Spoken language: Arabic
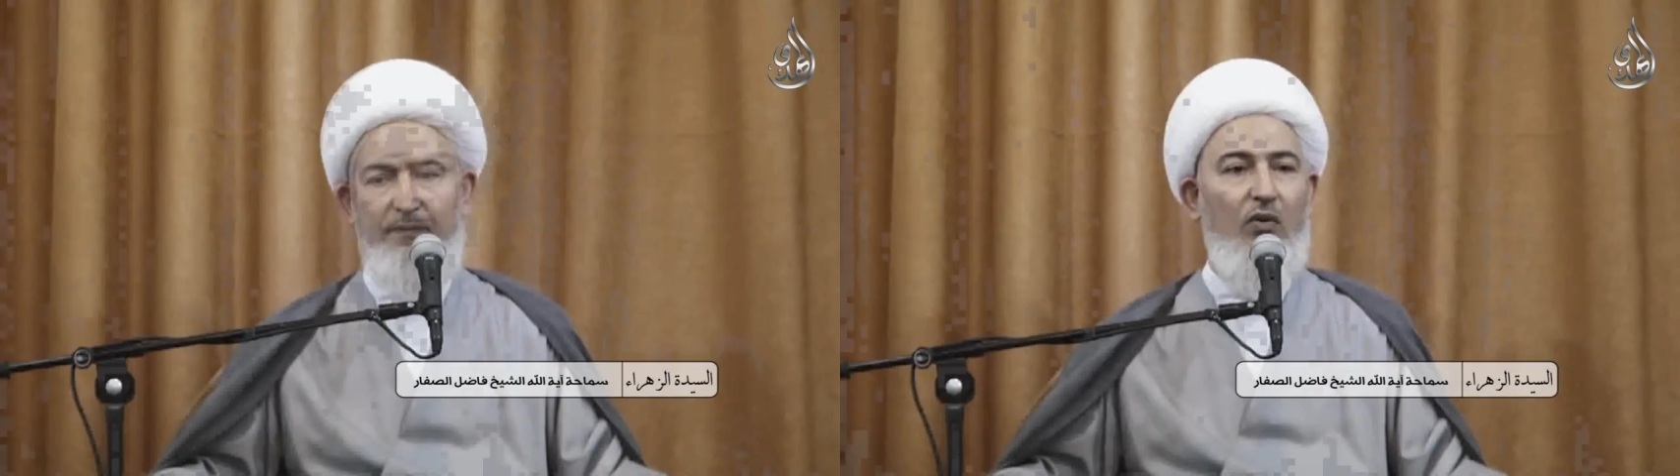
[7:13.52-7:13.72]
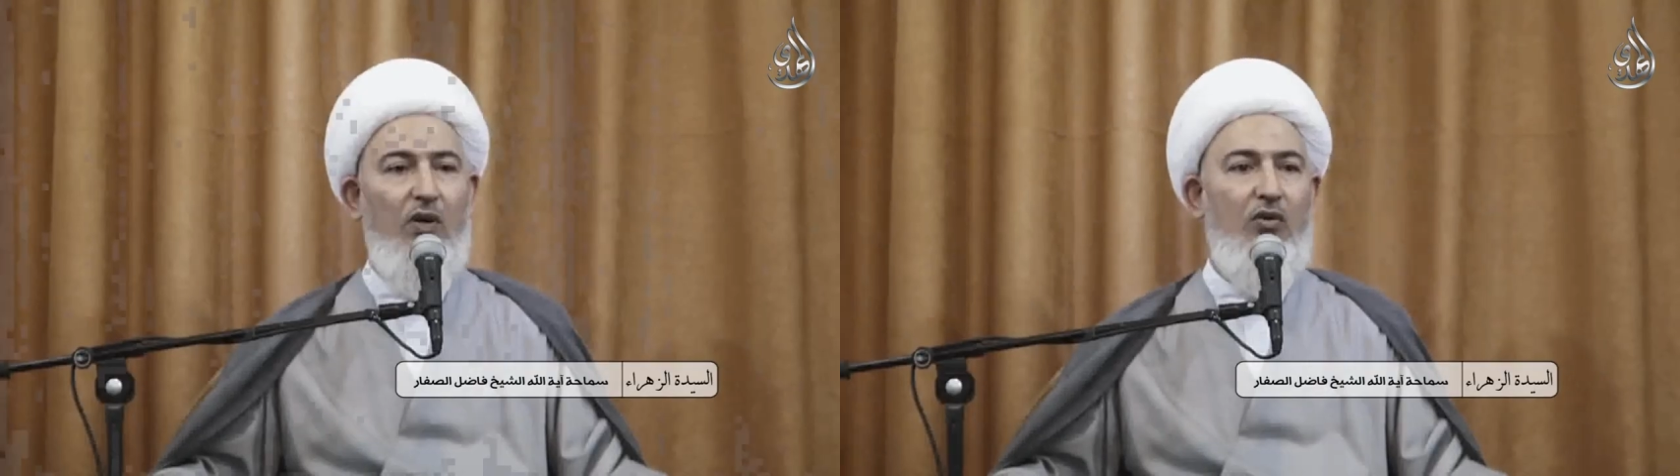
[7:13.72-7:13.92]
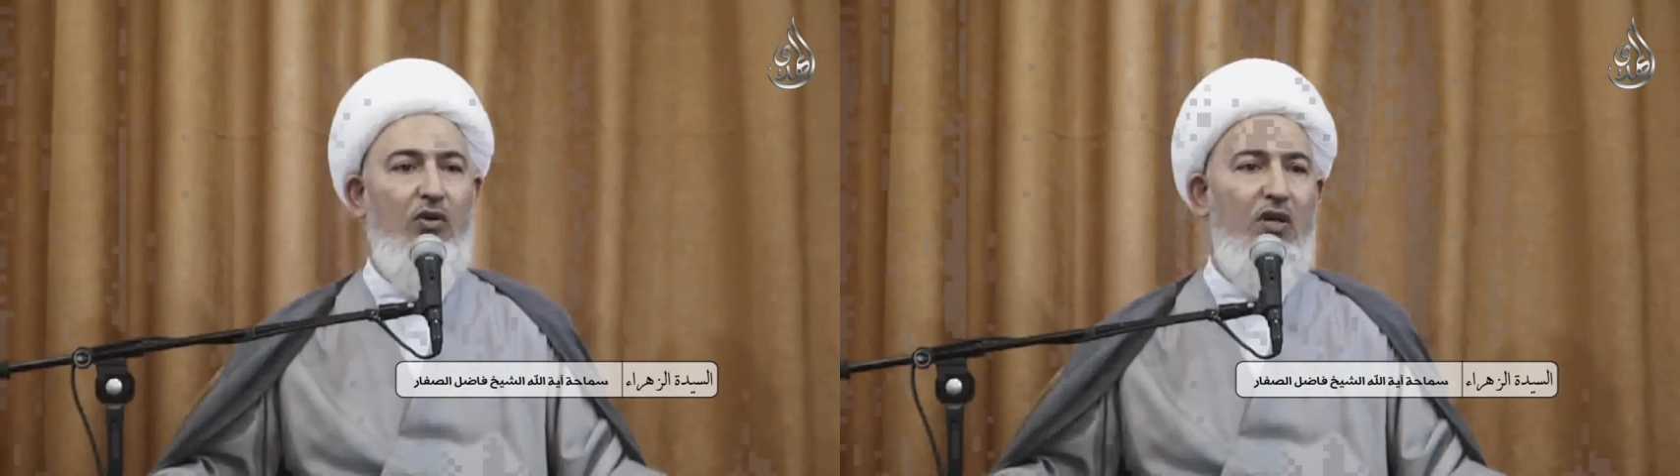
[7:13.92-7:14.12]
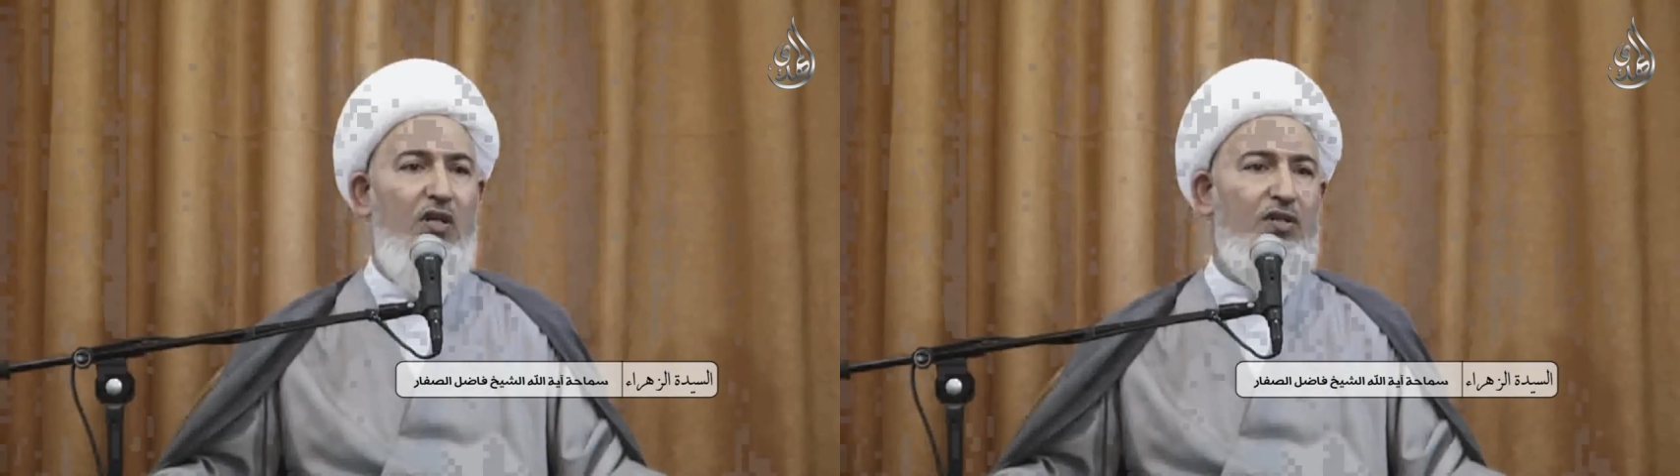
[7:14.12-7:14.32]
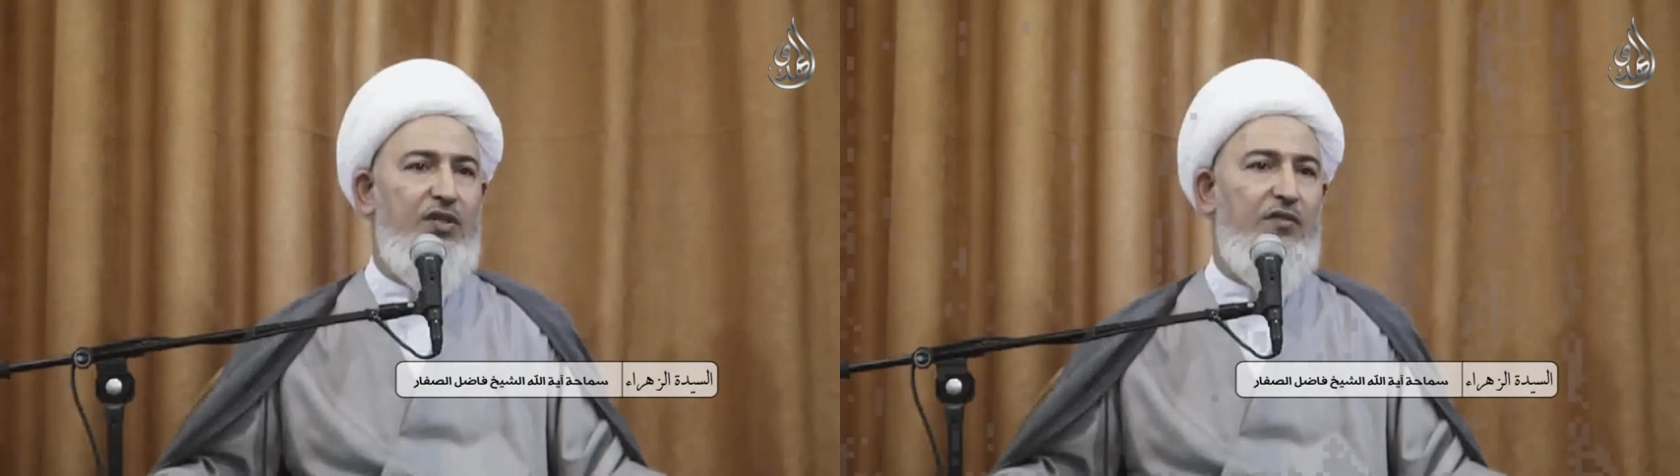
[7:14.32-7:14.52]

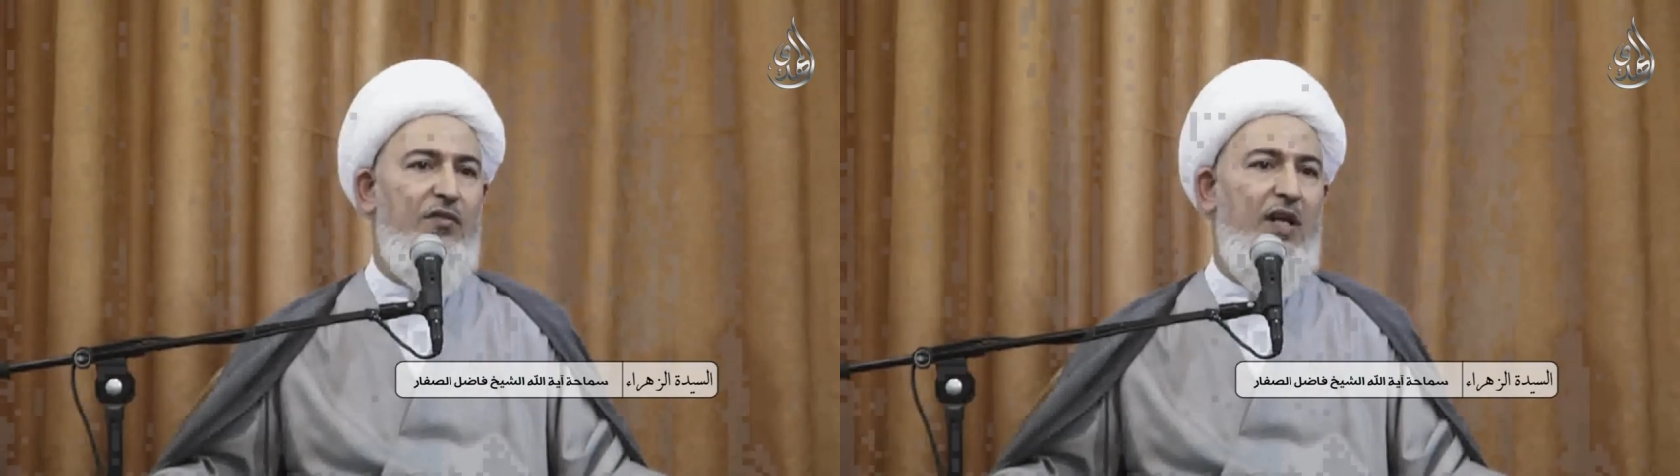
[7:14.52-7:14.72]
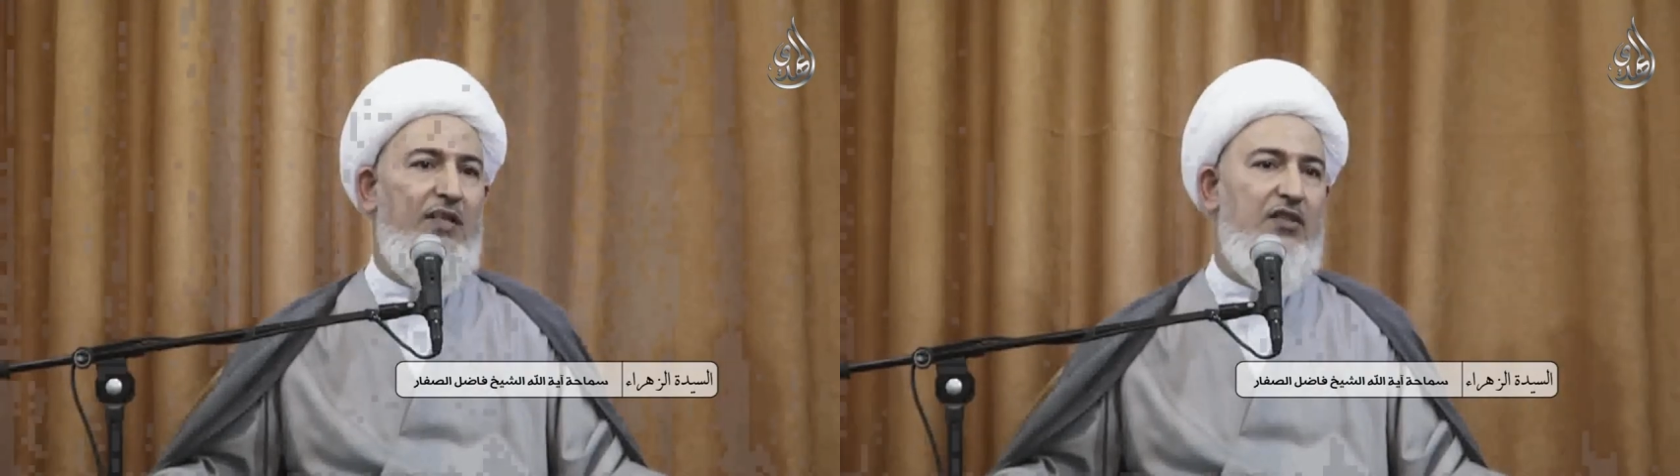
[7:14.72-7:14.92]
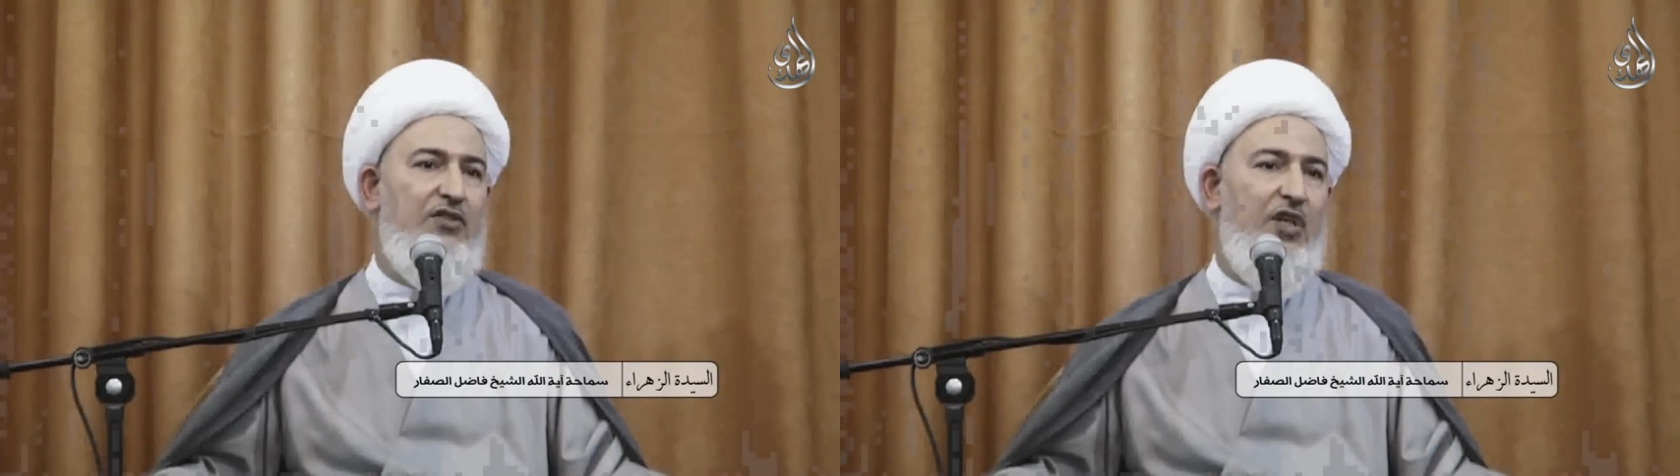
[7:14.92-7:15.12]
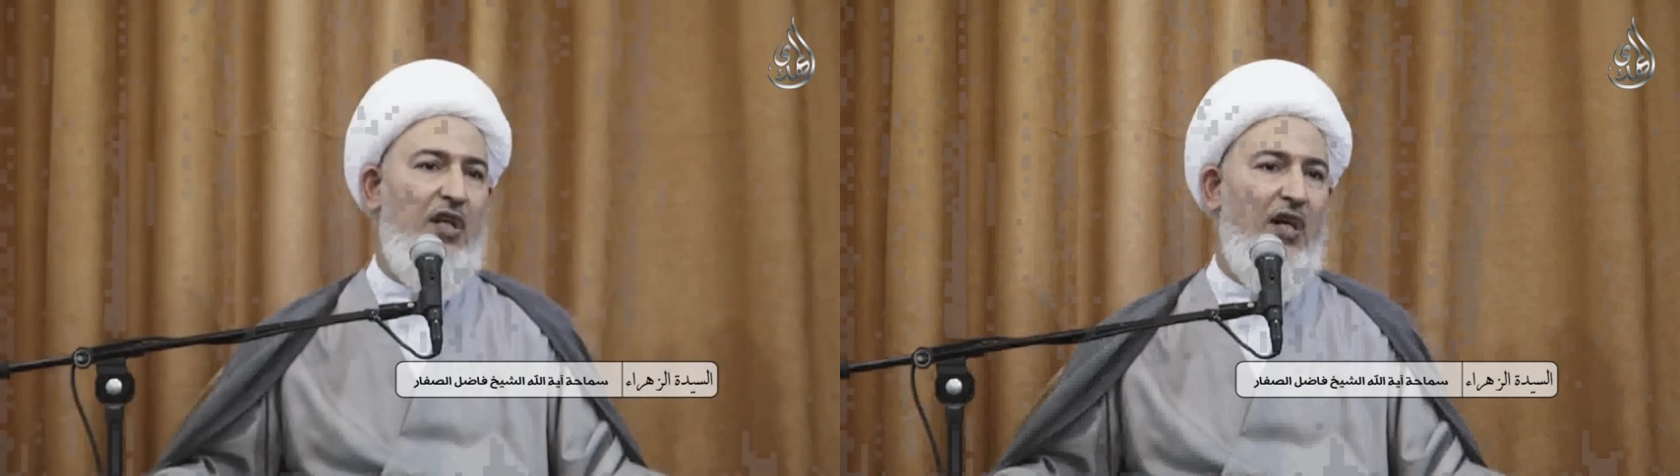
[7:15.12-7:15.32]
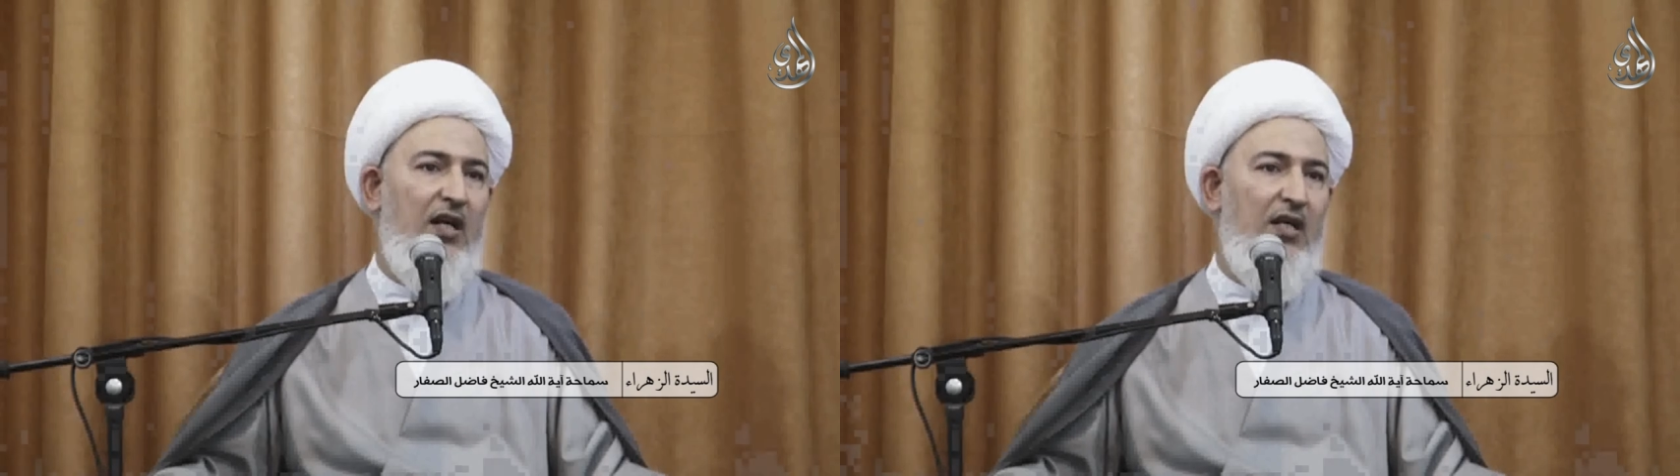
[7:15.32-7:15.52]
وكل الصفات
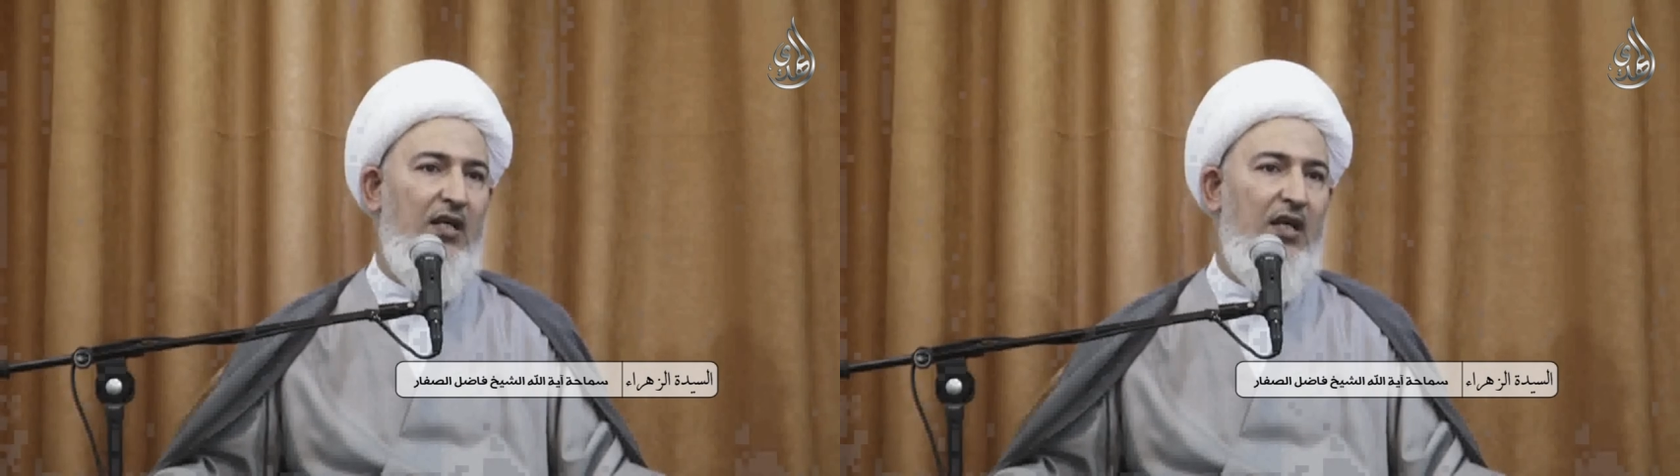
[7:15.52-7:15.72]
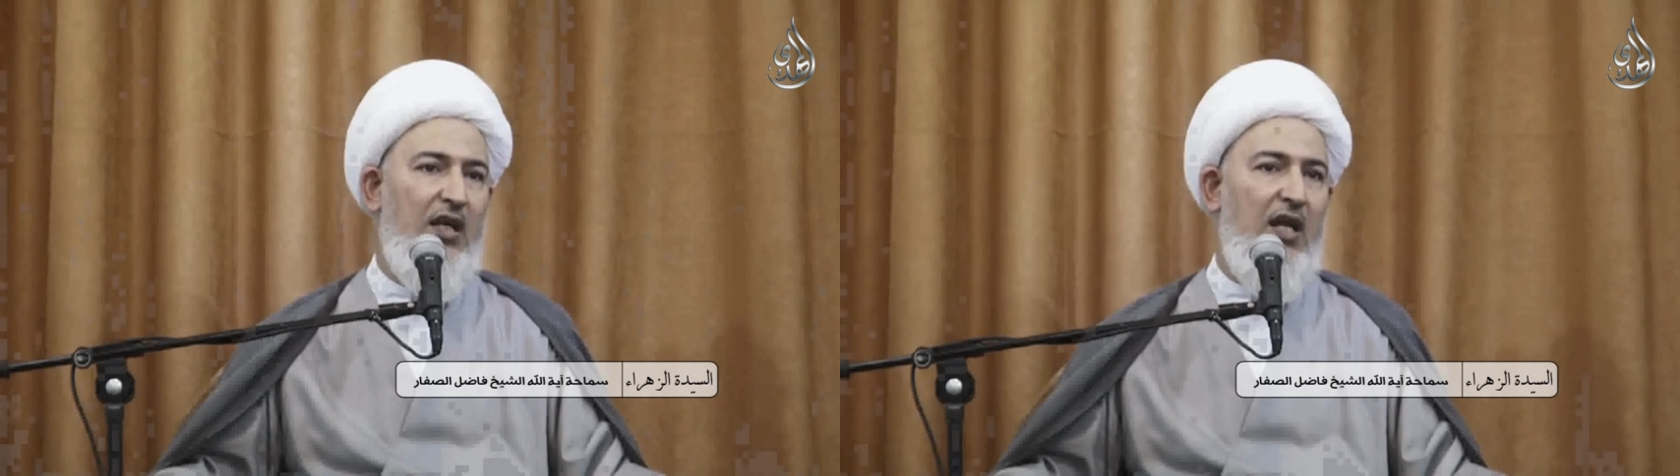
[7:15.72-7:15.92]
الجلالية